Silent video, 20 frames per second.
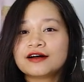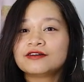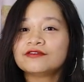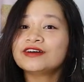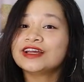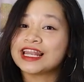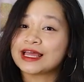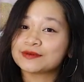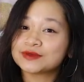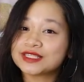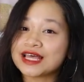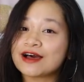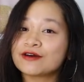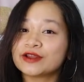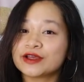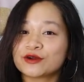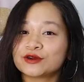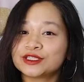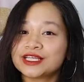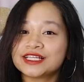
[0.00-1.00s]
Vậy làm sao
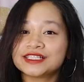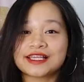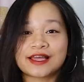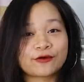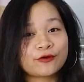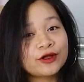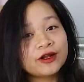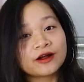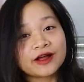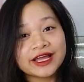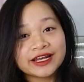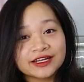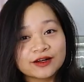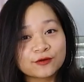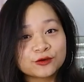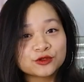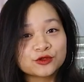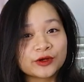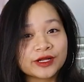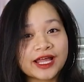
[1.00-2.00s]
để có thể giải quyết được hết
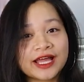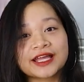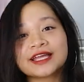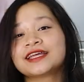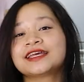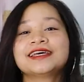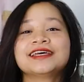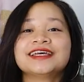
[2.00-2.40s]
đống chuối này?